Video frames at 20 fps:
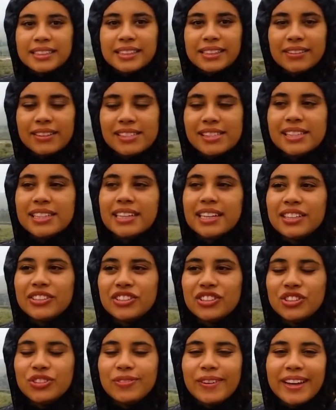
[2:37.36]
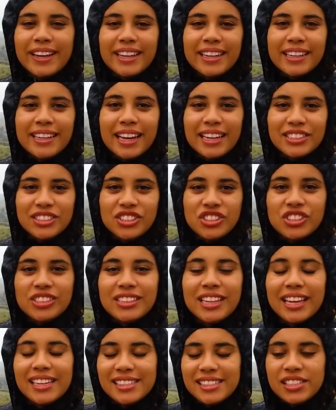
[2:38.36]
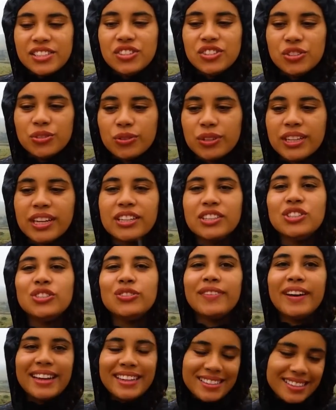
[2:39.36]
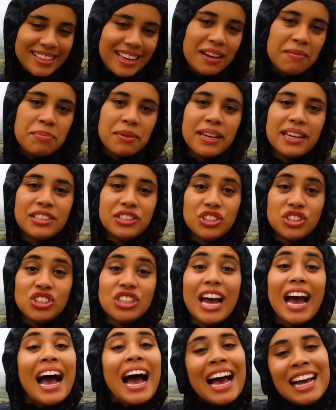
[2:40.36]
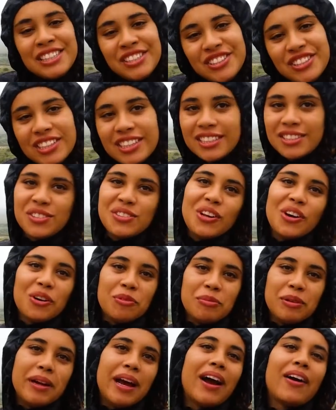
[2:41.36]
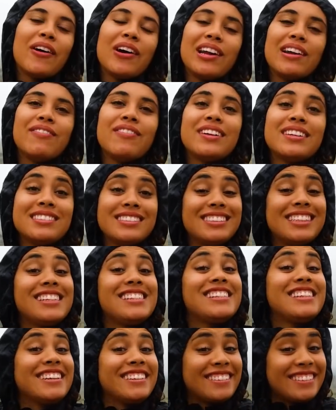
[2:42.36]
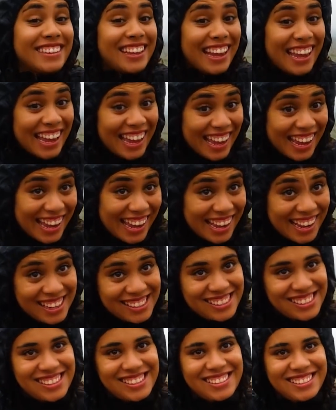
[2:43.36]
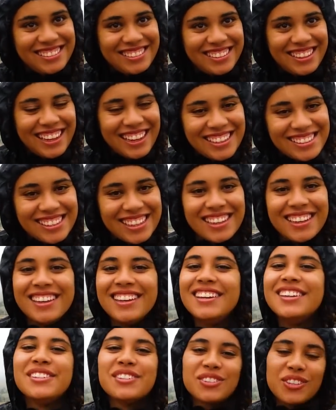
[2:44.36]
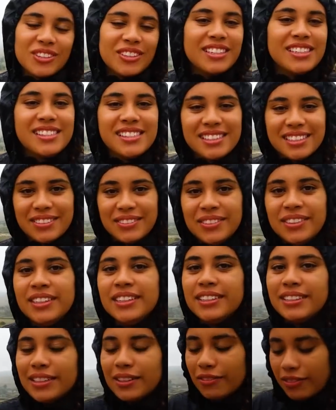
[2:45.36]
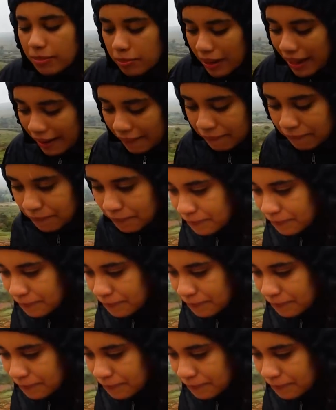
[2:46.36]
Então assim, a gente vai, a gente decidiu que a gente vai arriscar, porque a gente acha que sobe, agora fala assim, tem certeza, certeza. Só testando. Só testando. Então vamos lá.